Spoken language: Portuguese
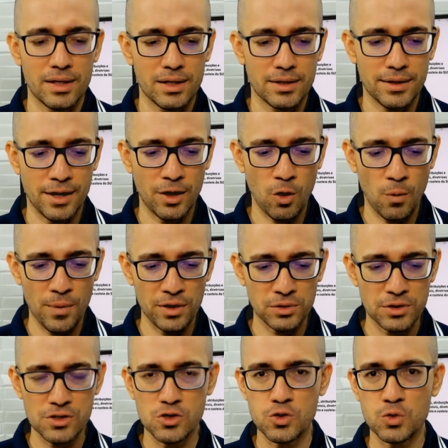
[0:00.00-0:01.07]
Recomendo
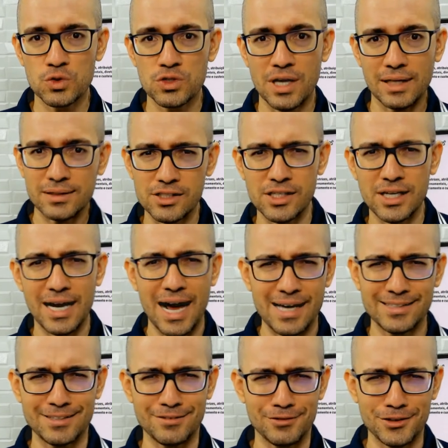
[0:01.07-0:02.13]
que estude, ah, tá de
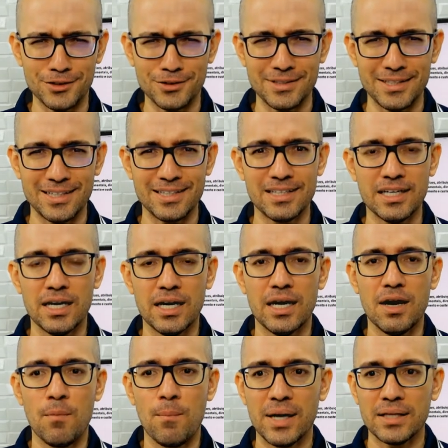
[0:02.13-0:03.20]
graça, vou estudar.
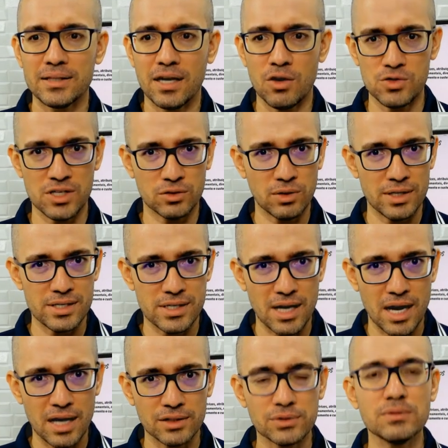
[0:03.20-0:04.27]
Material
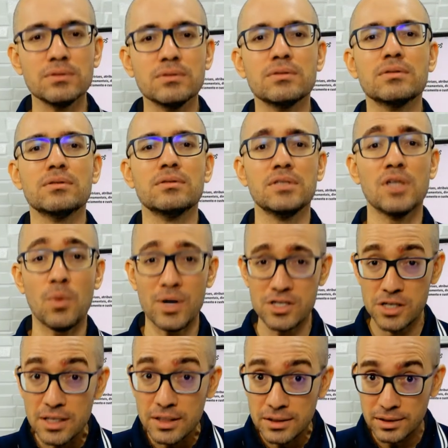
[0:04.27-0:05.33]
desatualizado, não
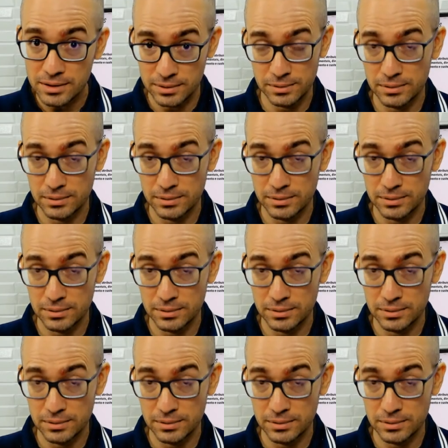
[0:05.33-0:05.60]
adianta.